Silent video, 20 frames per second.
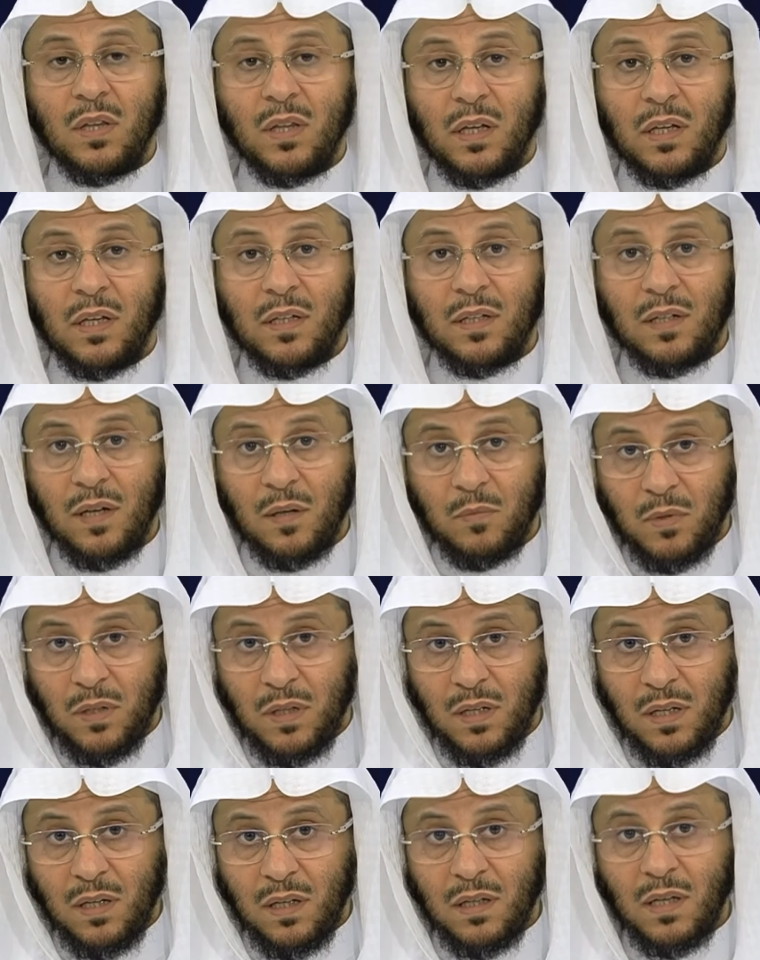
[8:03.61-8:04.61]
ذكرها
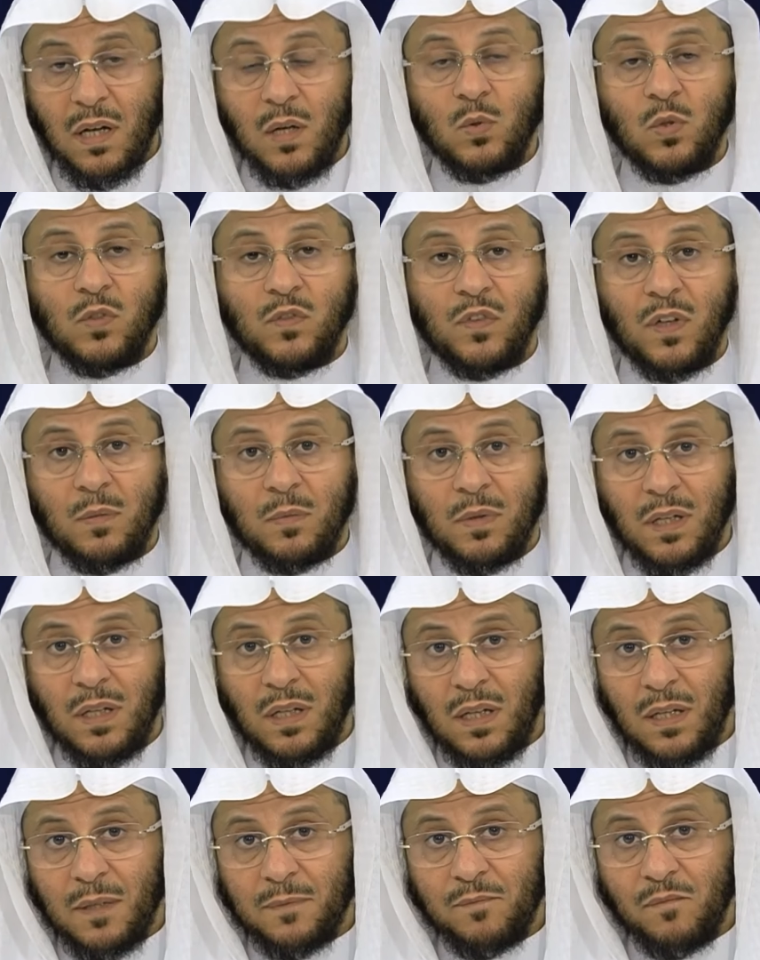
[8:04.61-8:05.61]
بالله خوفها
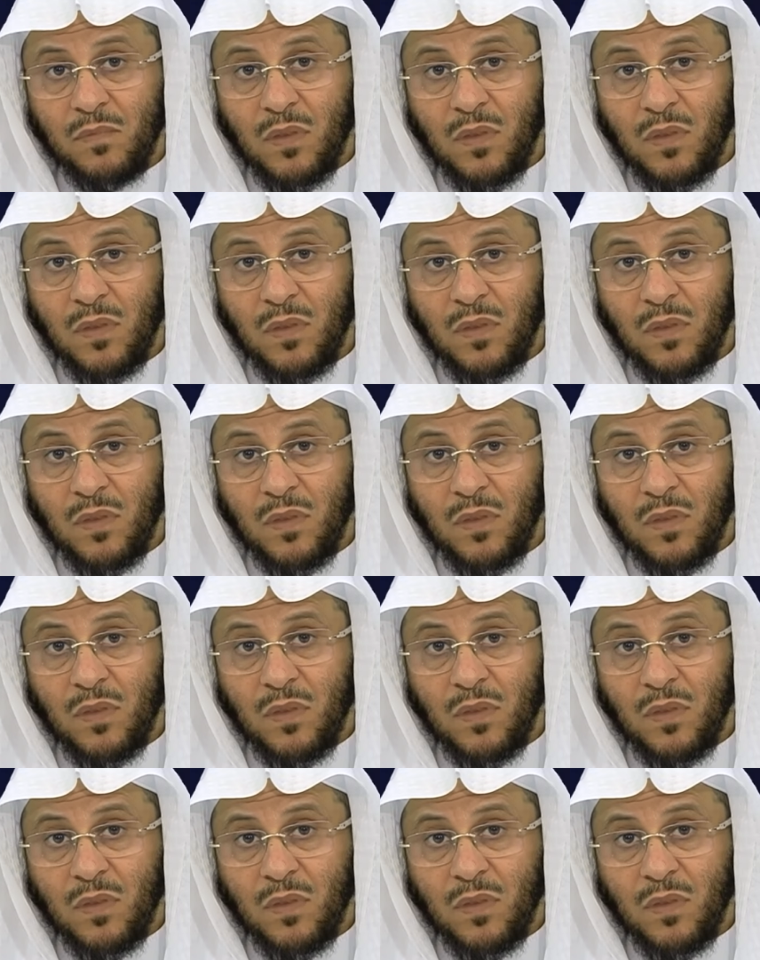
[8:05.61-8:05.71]
بالله